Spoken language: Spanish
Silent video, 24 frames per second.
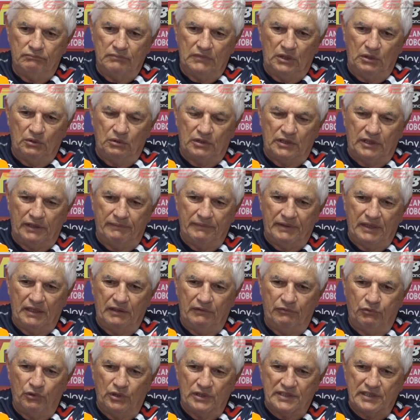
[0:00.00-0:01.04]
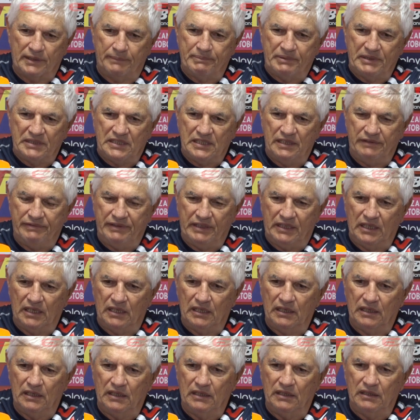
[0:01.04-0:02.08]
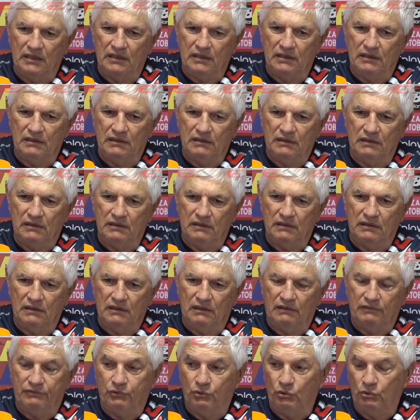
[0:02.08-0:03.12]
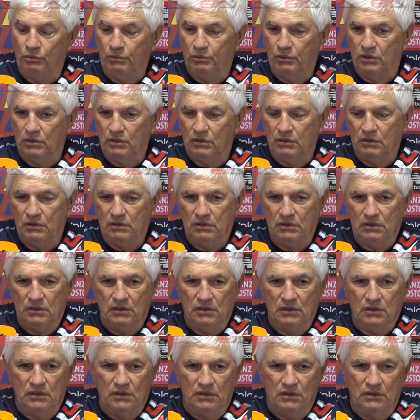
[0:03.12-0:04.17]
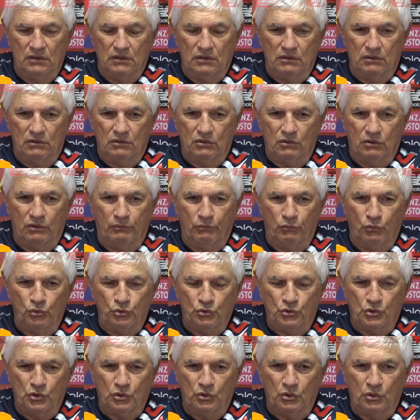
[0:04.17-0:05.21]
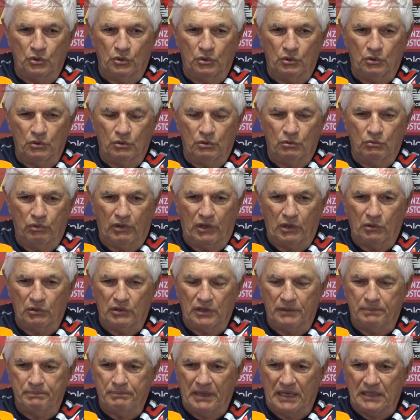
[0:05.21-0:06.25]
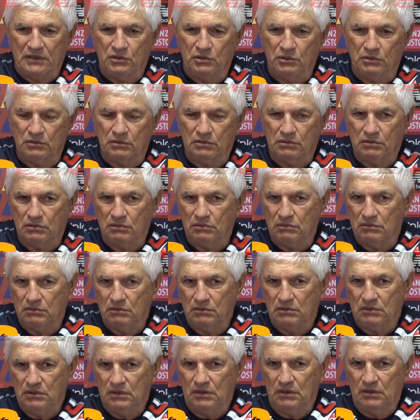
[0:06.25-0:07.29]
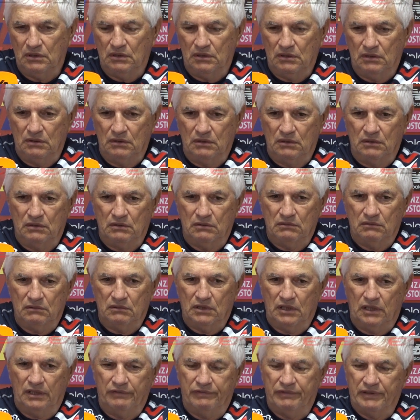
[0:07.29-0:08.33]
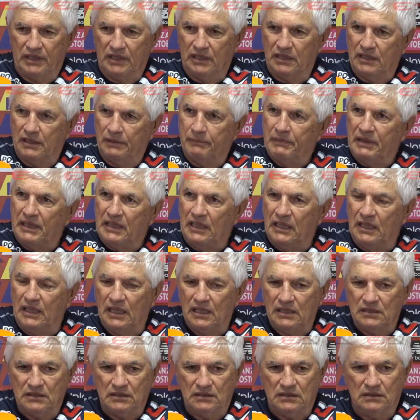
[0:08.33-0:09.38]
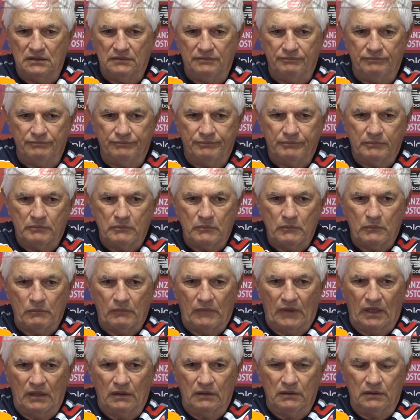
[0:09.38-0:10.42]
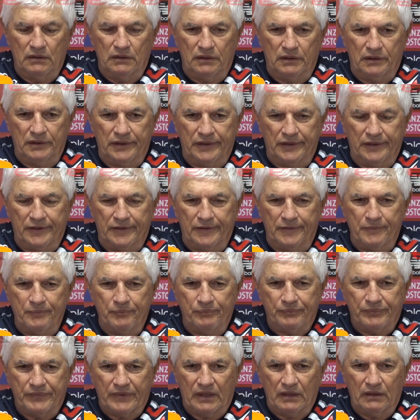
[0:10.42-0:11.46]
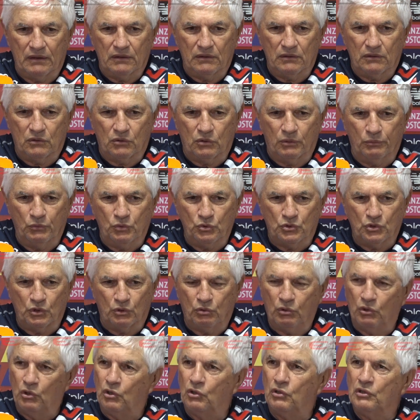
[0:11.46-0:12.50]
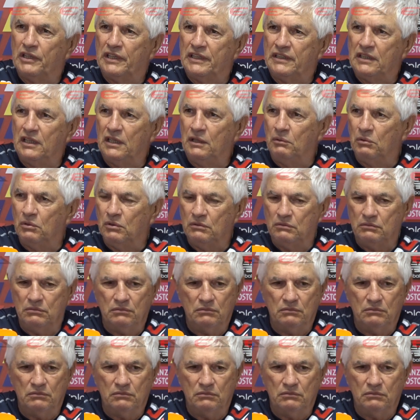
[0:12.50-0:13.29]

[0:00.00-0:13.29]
en los temas de fuerza específica de, del fútbol, con mucho juego en espacios de diferentes medidas, eh, con mucho juego colectivo,